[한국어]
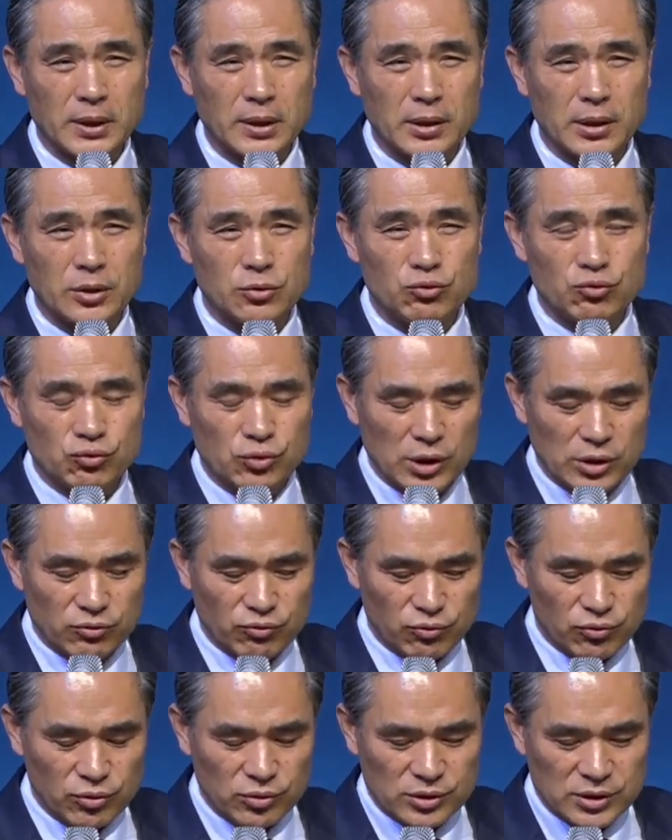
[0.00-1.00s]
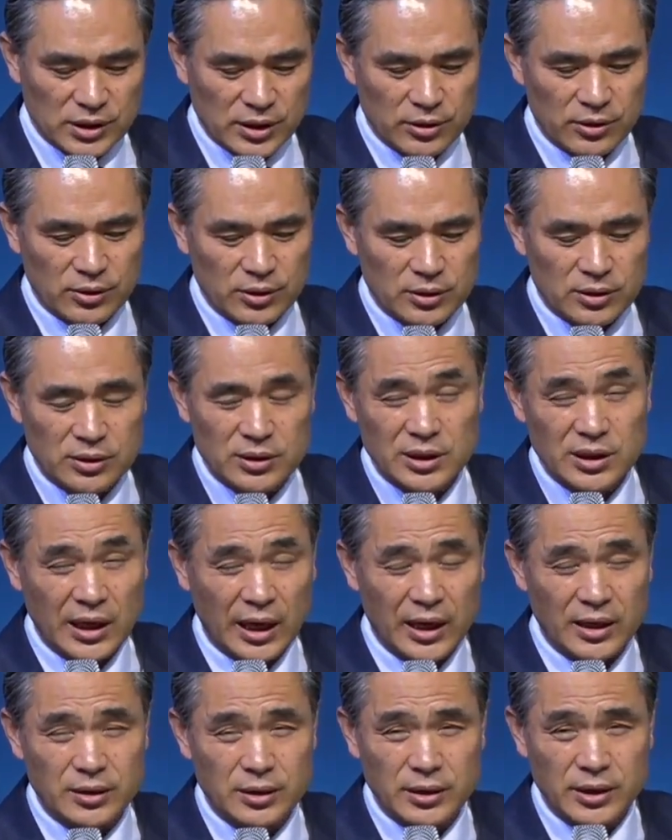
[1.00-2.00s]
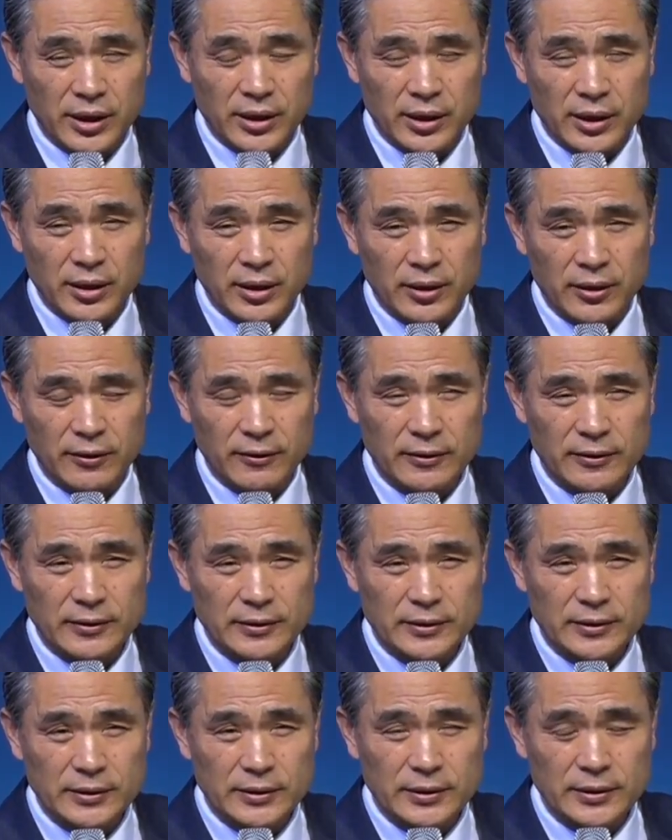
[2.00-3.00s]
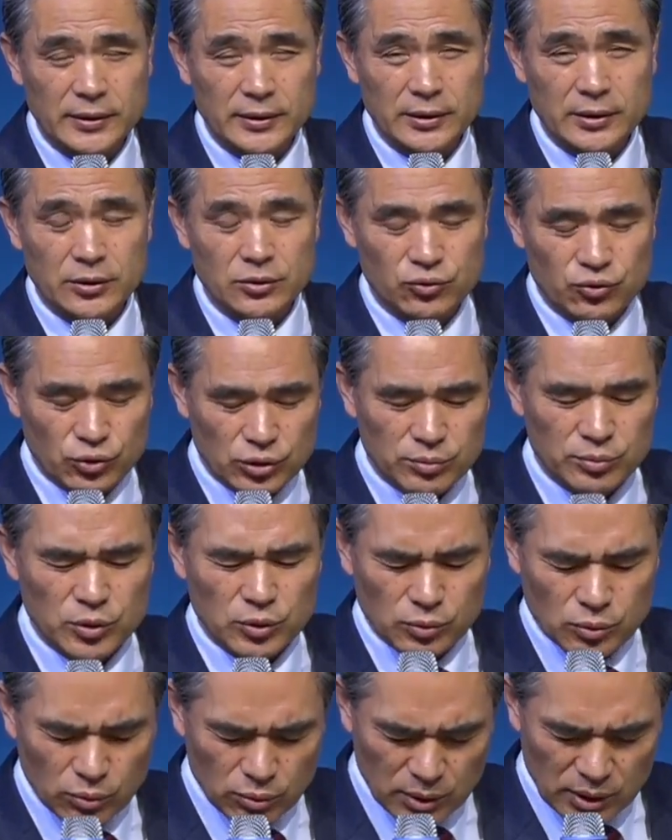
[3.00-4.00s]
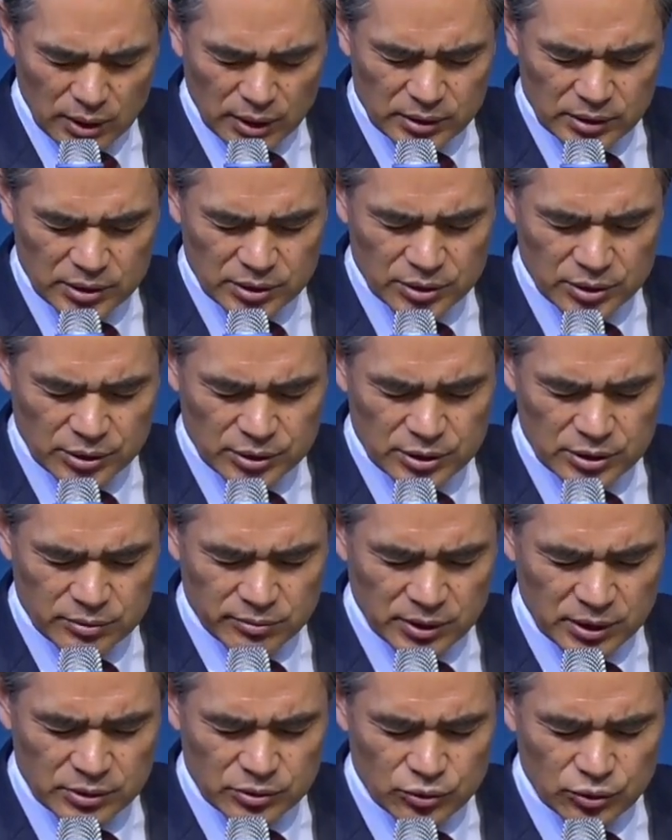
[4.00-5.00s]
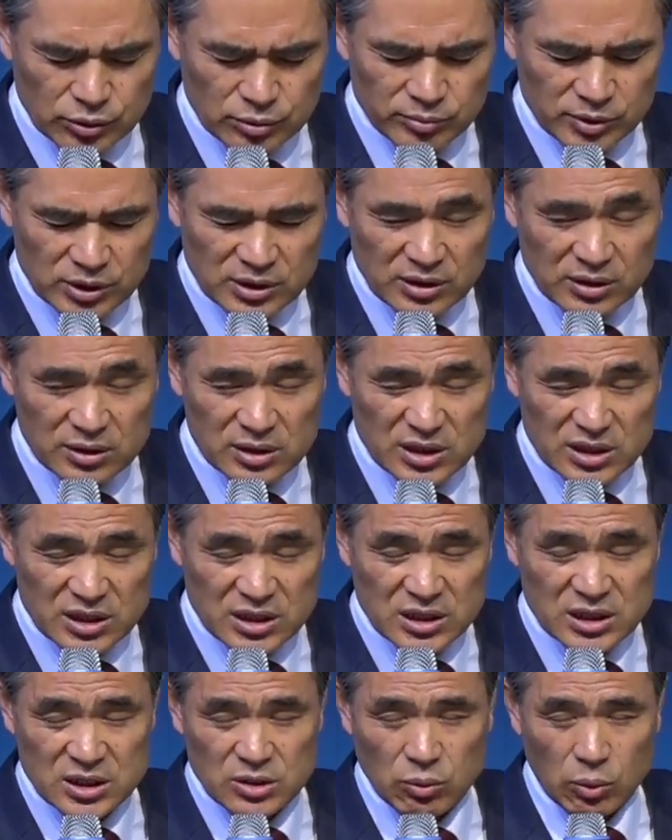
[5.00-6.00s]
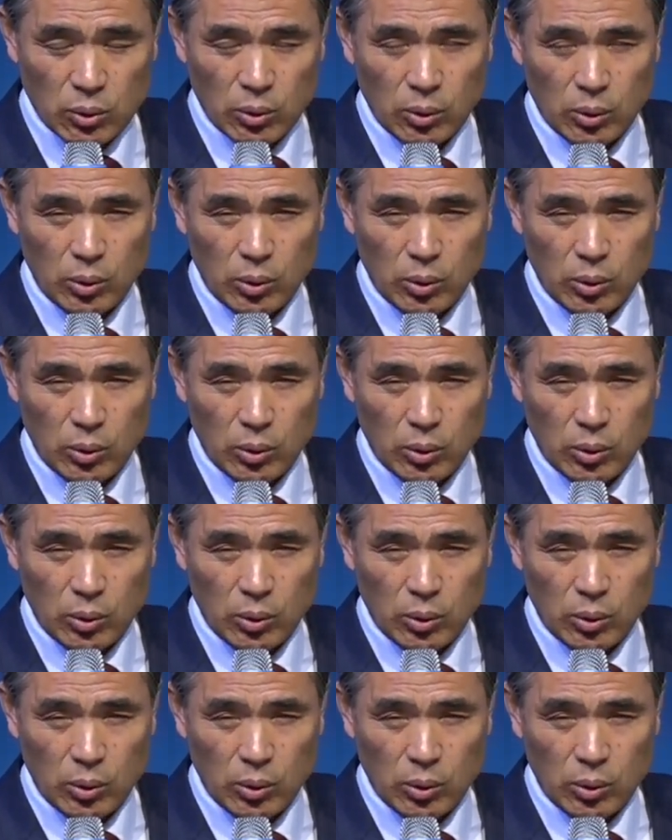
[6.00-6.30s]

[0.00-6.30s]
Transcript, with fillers: 육에 둘러싸여 있는 이 한계에 주님도 똑같으셨지만 주님은 그걸 이기고